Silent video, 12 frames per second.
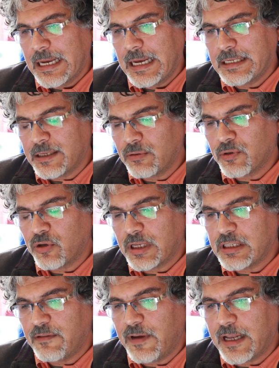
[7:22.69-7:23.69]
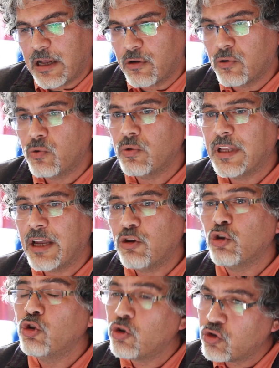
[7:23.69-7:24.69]
esa situación ha significado un
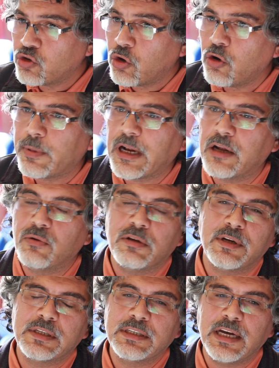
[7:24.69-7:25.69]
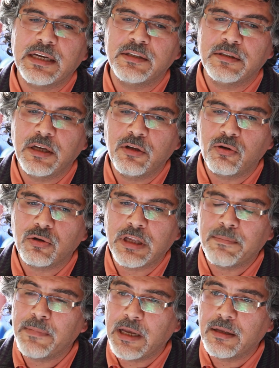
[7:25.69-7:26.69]
daño no solo para las universidades, sino
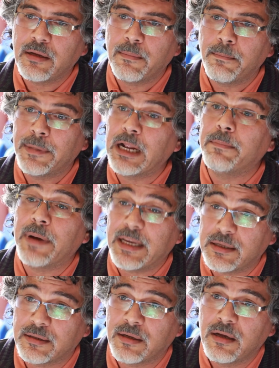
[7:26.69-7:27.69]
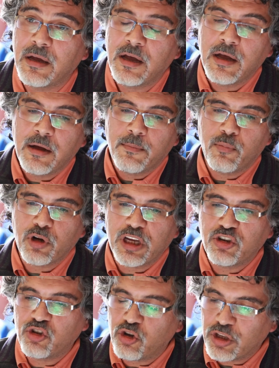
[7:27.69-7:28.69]
también para el país, porque
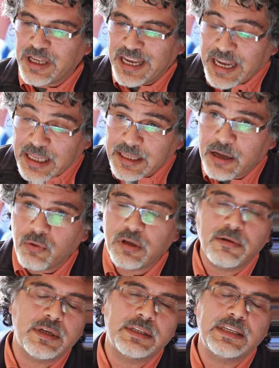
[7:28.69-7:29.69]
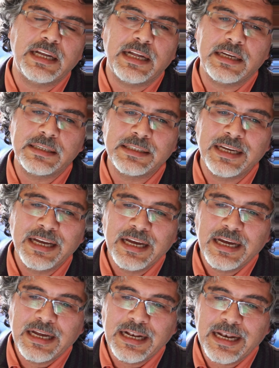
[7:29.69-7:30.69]
son estas universidades
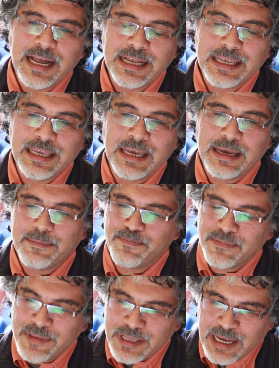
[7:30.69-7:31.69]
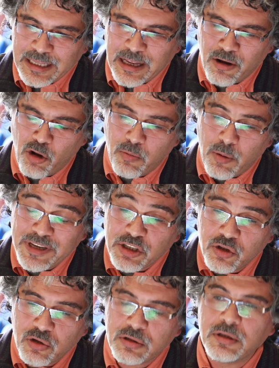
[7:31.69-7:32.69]
las que tienen como
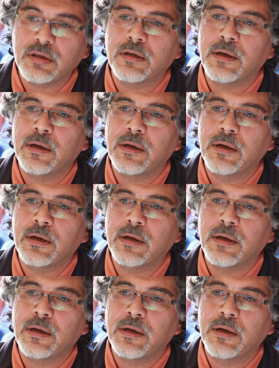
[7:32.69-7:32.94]
misión